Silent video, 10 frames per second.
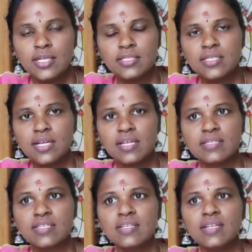டென்ஷன்
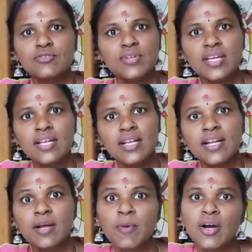ஆயிருச்சு நான் சொன்னேன் இல்லை
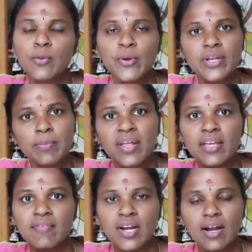இல்லை நம்ம அங்கே போயிட்டு அப்புறம்
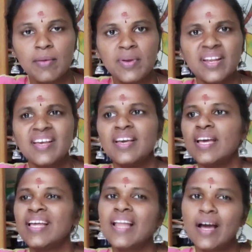இங்கே வரலாம் அப்படின்னு
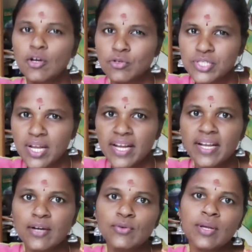இல்லை அங்கே கொஞ்சம்
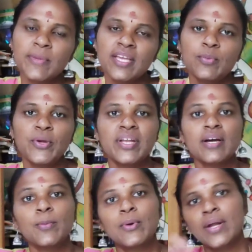லேட் ஆகும் நம்ம இங்கே
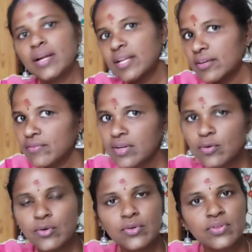போயிட்டு அங்கே போலான்ட்டு இவர்
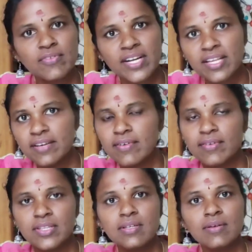கொண்டு வந்து வண்டியை
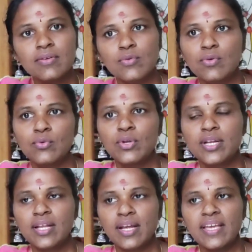வந்து
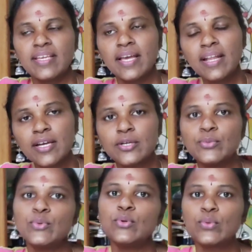கூட்டுட்டாருங்க எனக்கு
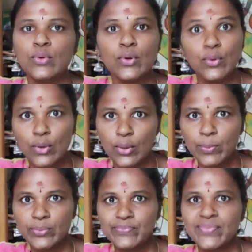உள்ளுக்குள்ள
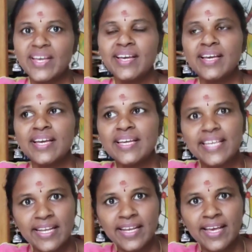குழப்பம்
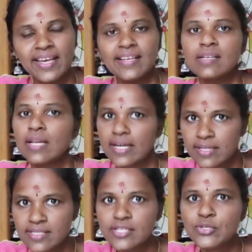என்ன
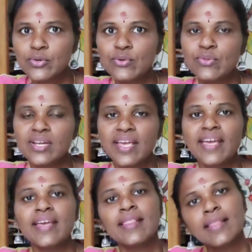லட்டு செஞ்சு கொண்டு
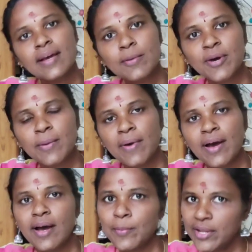வந்திருக்கேன் இந்தாங்க
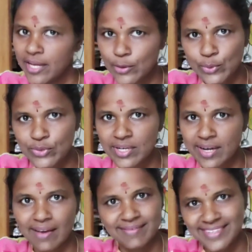பாபா அப்படின்னு நான்
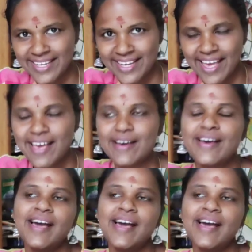கொடுத்துருக்கலாம் இல்லையா